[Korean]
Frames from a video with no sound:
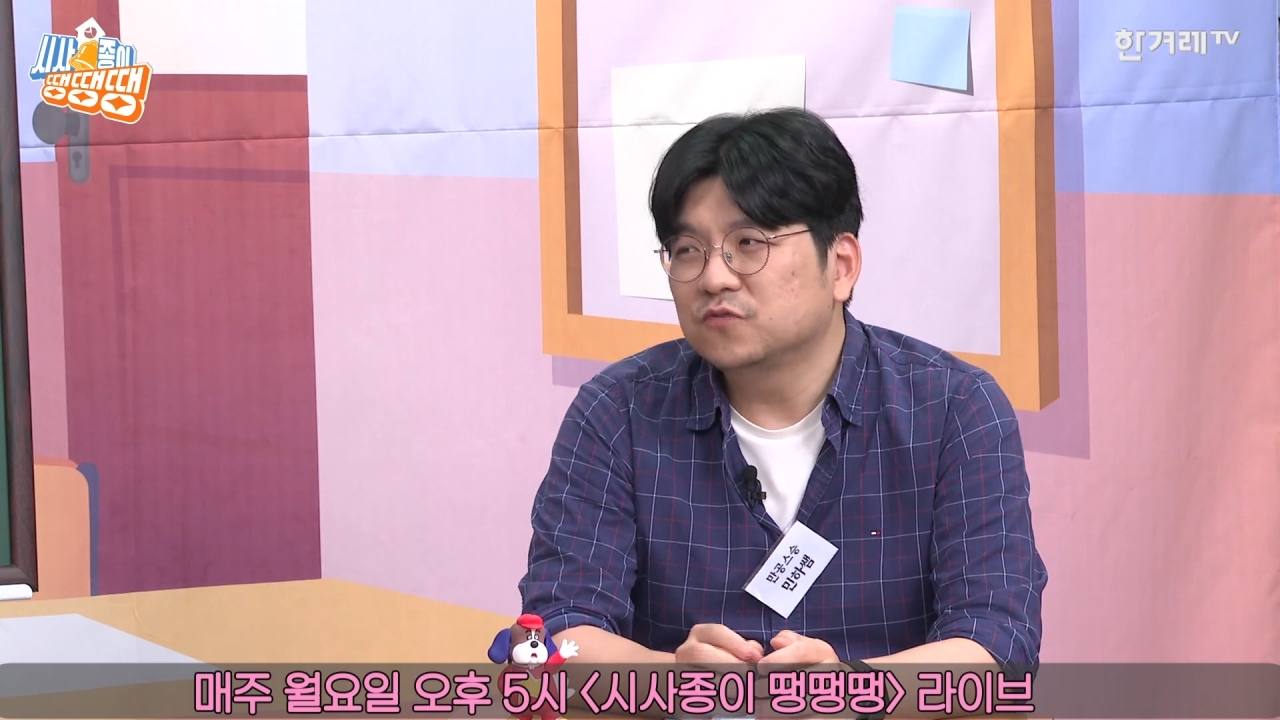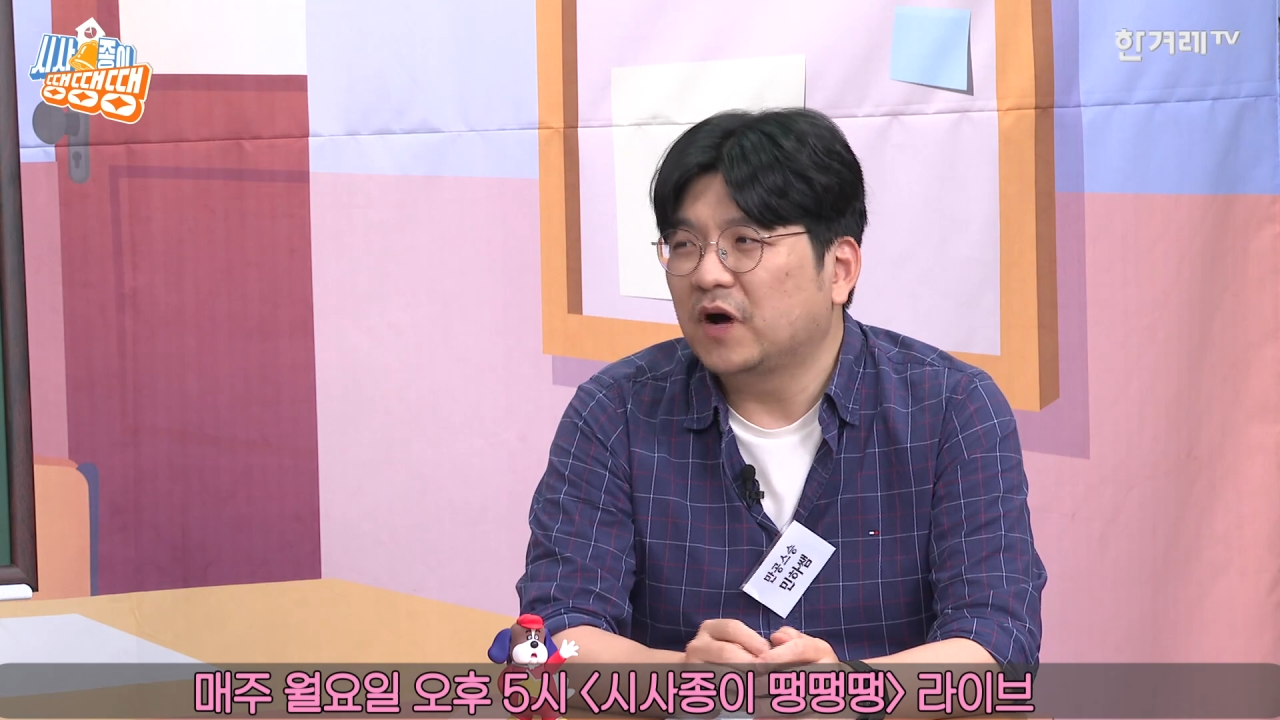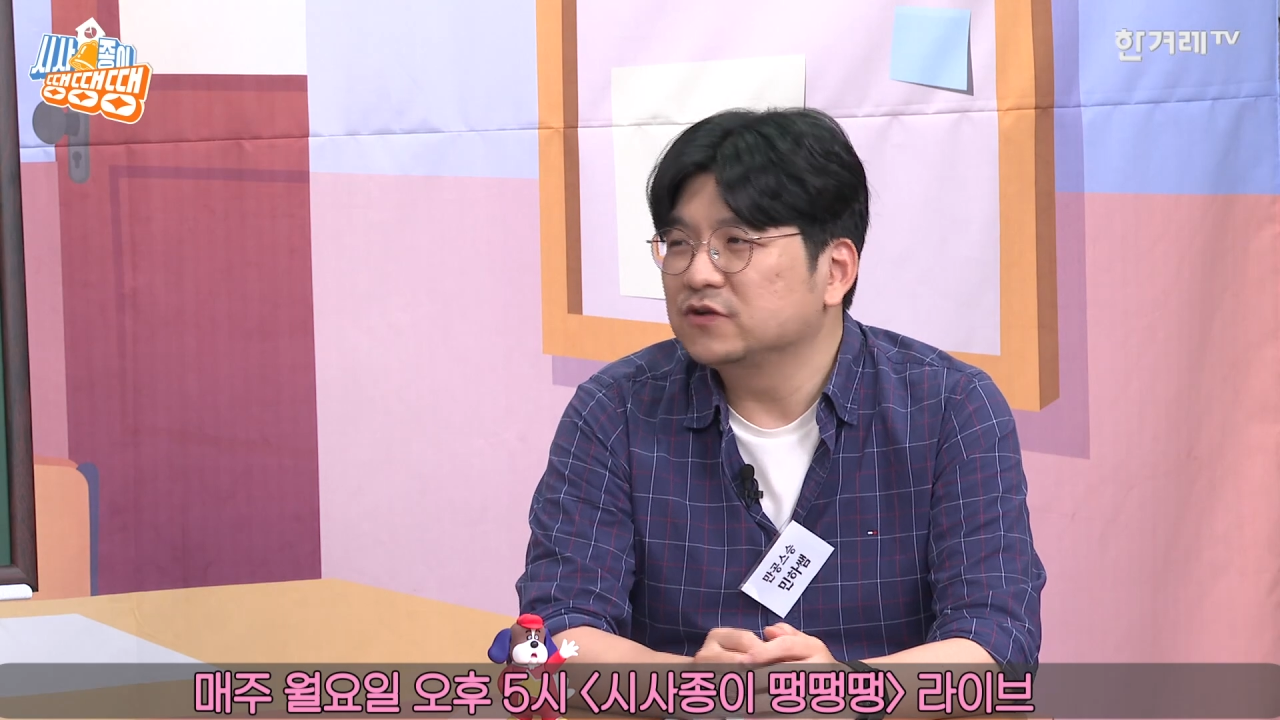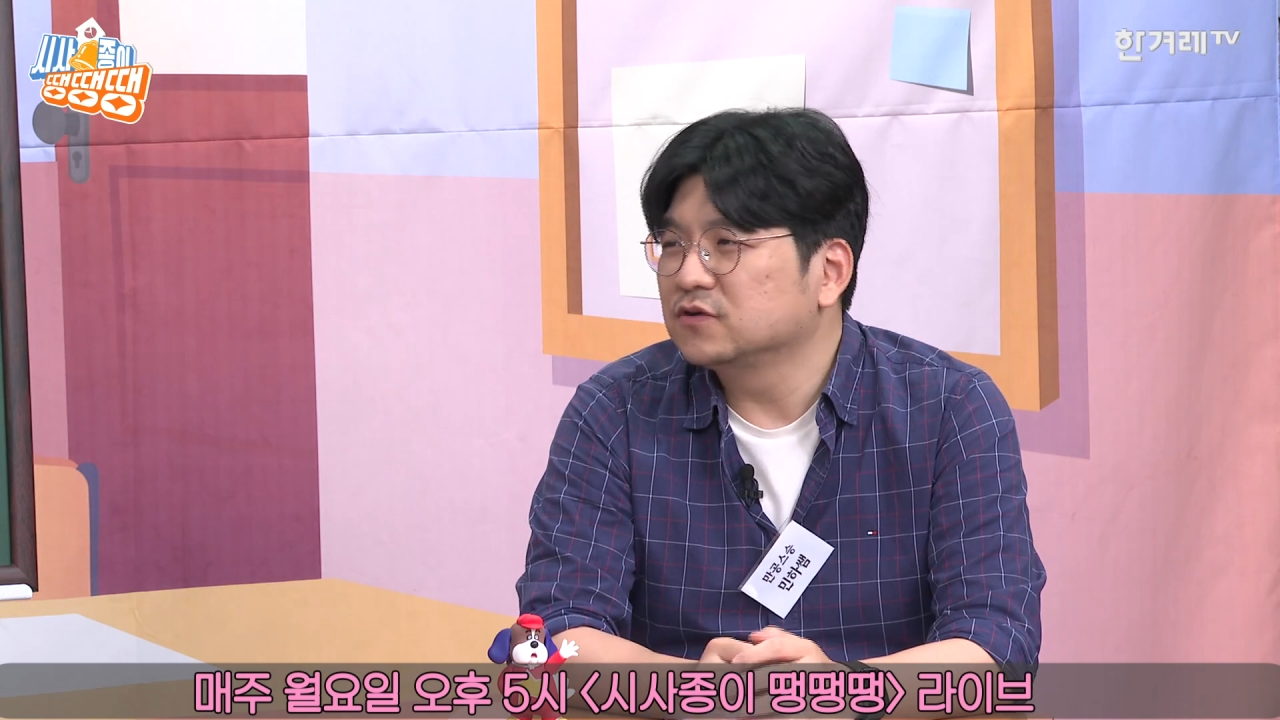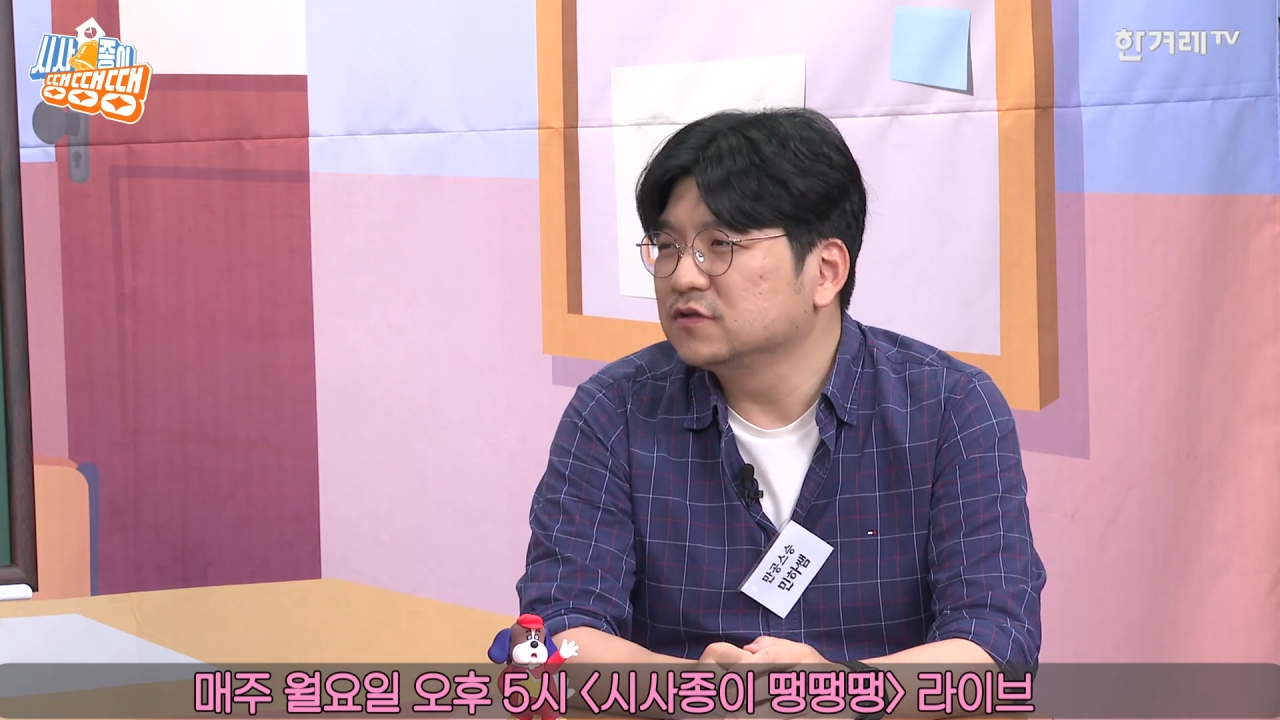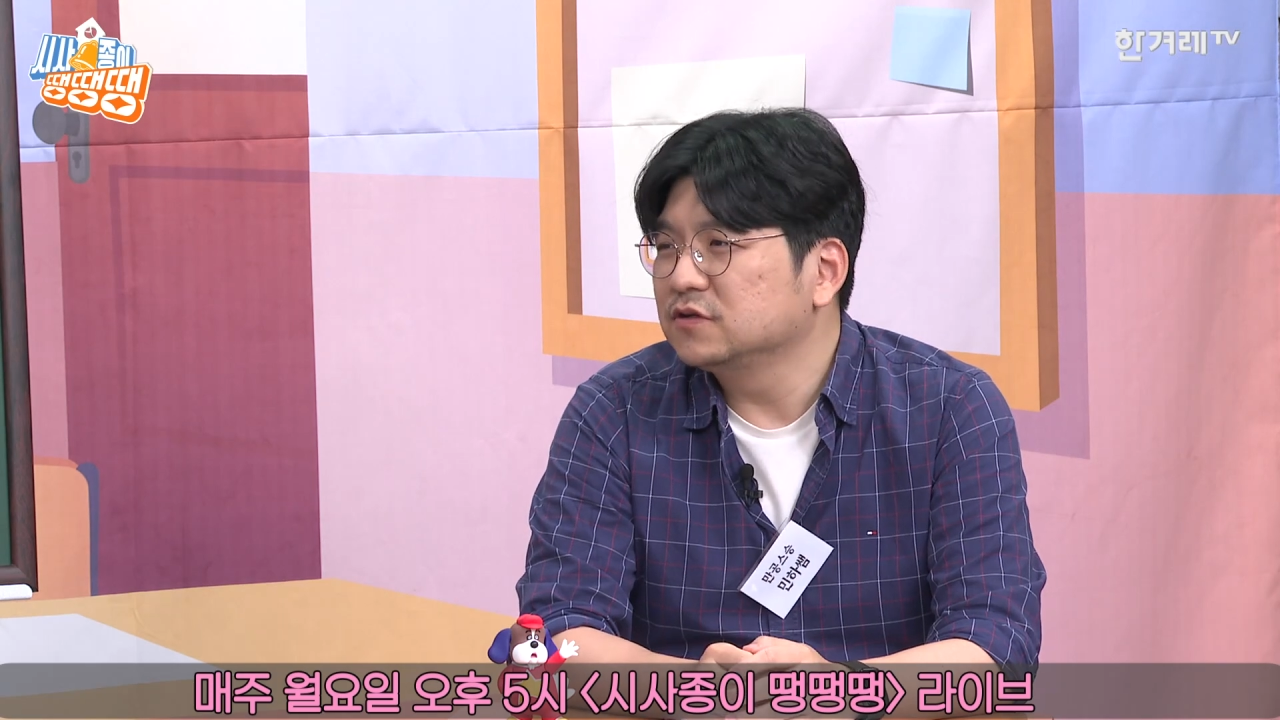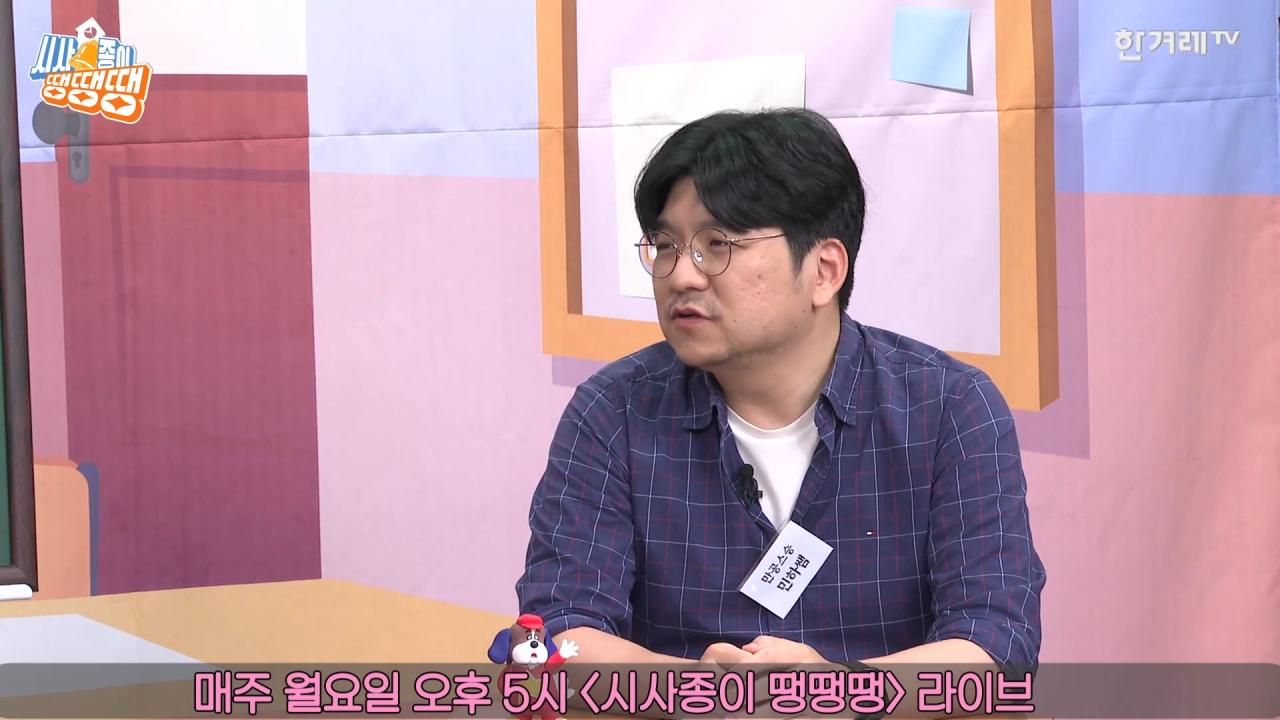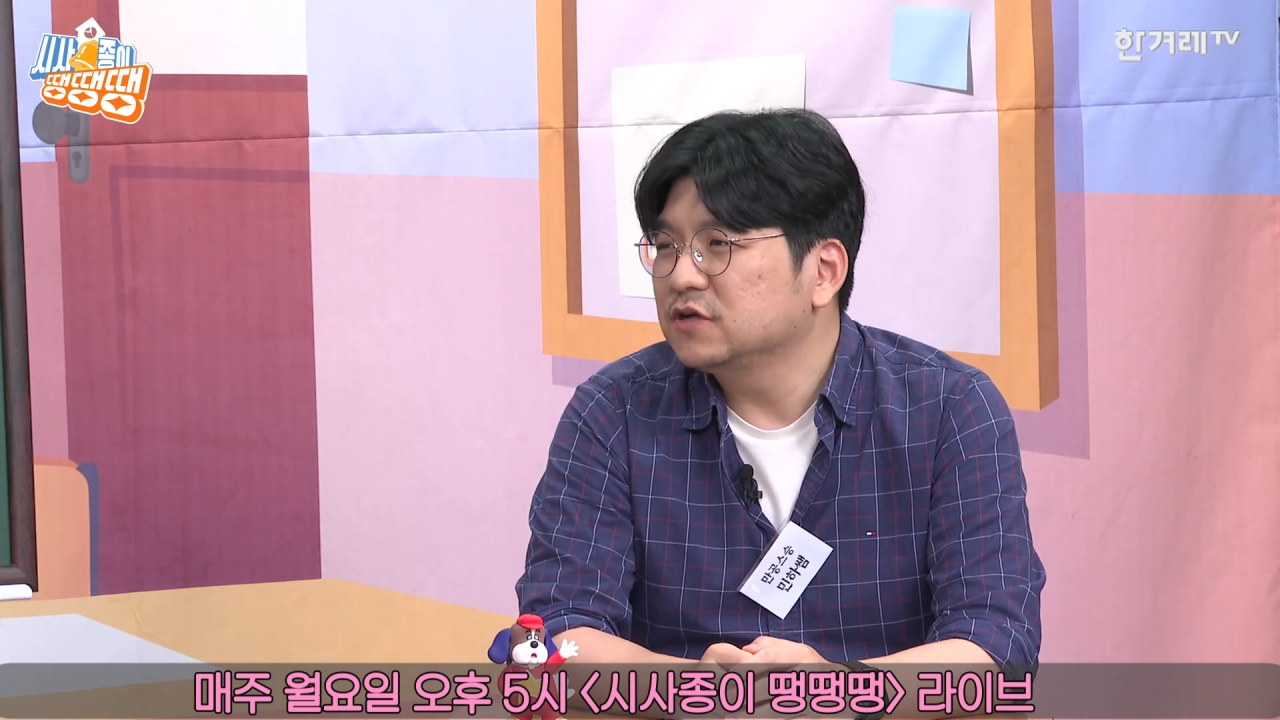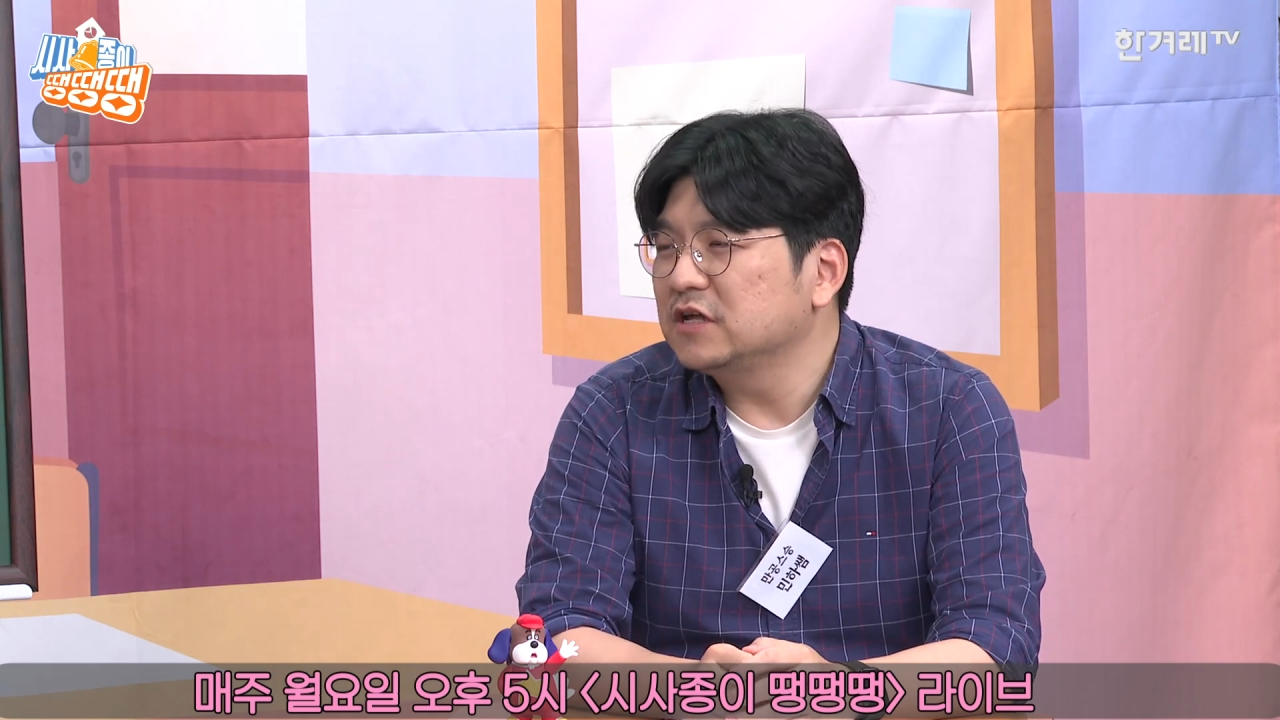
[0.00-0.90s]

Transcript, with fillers: 좀 봐줬거든요.